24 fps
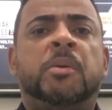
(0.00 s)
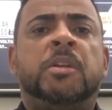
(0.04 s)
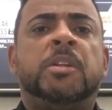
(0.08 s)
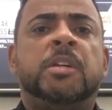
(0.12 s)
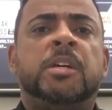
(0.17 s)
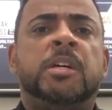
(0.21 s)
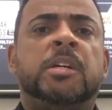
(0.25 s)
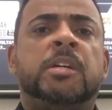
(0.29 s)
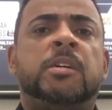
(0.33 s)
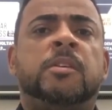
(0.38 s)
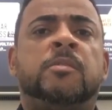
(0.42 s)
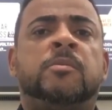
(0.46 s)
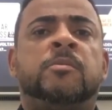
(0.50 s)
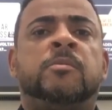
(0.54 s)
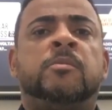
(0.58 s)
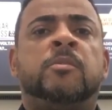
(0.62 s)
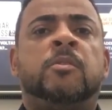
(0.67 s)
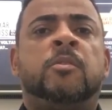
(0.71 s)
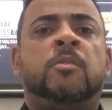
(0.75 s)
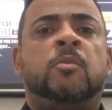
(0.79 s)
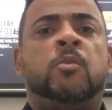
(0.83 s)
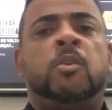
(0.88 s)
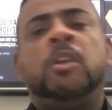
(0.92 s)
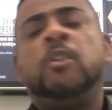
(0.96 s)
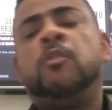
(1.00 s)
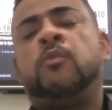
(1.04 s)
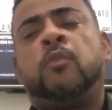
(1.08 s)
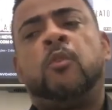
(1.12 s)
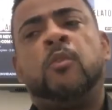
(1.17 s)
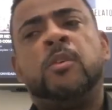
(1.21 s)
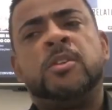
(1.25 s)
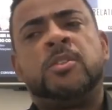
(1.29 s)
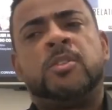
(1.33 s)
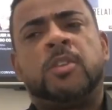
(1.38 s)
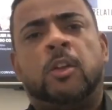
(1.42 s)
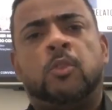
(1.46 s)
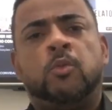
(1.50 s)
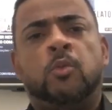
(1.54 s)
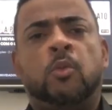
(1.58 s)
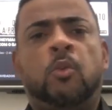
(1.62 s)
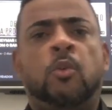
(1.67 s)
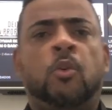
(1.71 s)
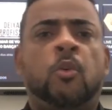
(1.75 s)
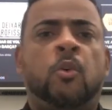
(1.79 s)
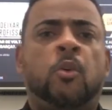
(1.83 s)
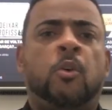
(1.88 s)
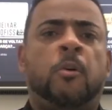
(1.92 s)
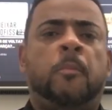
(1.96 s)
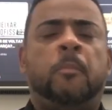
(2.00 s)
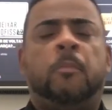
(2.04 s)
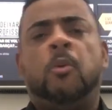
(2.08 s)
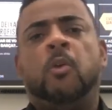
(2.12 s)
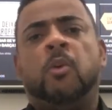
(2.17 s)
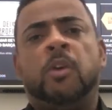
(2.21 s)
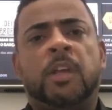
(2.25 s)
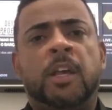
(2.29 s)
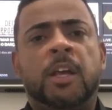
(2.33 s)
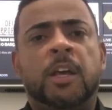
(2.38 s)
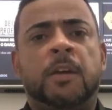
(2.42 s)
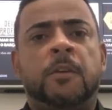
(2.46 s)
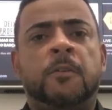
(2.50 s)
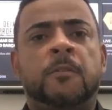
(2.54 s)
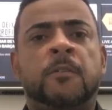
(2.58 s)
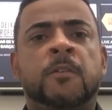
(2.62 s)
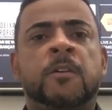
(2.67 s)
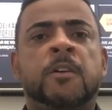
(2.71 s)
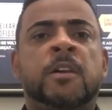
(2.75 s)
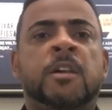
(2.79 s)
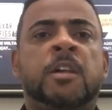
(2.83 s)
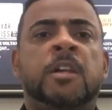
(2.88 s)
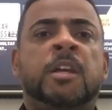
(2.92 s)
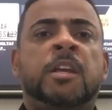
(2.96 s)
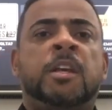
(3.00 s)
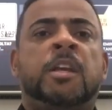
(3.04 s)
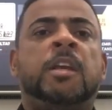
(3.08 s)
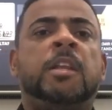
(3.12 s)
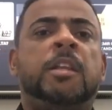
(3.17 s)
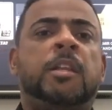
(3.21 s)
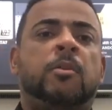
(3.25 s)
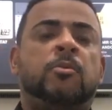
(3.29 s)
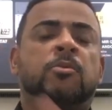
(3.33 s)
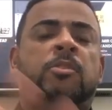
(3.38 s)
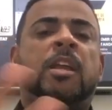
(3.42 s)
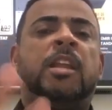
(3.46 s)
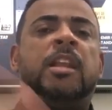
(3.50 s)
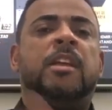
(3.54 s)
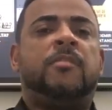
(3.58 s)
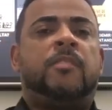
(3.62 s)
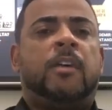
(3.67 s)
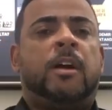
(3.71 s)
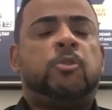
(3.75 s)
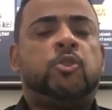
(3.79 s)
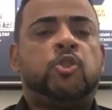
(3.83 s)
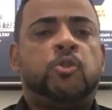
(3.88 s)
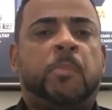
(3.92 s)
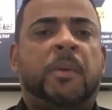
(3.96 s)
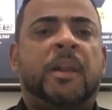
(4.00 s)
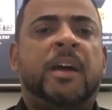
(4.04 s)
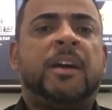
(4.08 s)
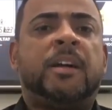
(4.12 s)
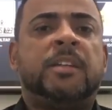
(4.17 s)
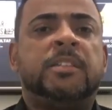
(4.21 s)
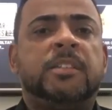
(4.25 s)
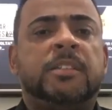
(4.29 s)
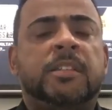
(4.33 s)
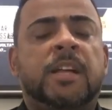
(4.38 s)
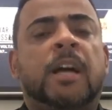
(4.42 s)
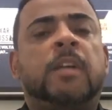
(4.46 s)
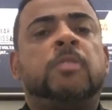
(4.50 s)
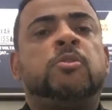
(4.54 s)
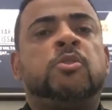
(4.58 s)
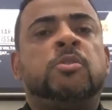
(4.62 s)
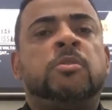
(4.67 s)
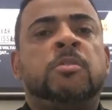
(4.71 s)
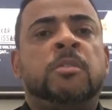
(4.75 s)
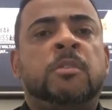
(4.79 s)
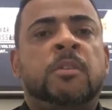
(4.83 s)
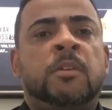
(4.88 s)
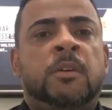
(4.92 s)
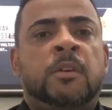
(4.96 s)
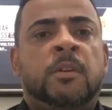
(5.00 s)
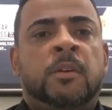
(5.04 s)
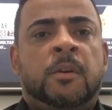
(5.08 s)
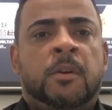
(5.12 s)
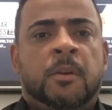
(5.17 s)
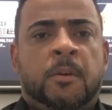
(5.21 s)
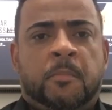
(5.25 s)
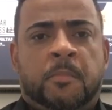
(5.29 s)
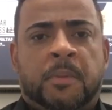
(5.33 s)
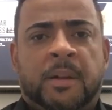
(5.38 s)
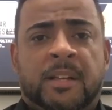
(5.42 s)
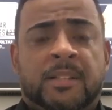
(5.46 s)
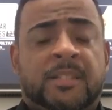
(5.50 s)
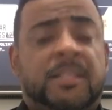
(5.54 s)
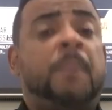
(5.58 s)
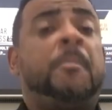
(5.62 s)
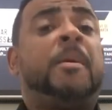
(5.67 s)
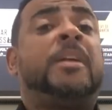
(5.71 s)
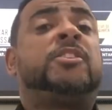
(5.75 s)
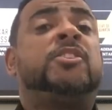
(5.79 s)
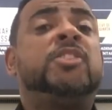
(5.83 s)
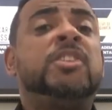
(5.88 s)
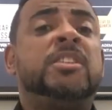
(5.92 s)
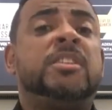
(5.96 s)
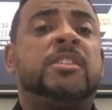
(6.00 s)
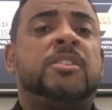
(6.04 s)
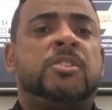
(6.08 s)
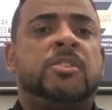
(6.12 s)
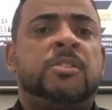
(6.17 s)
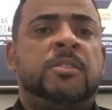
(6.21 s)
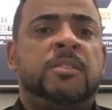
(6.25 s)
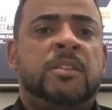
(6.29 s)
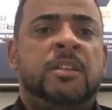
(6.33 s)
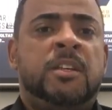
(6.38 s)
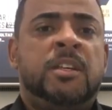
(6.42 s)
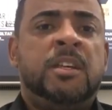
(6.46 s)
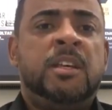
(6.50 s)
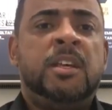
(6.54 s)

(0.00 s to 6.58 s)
de opinião, influenciador, blogueiro que não tem levado os pré-candidatos para sabatinas.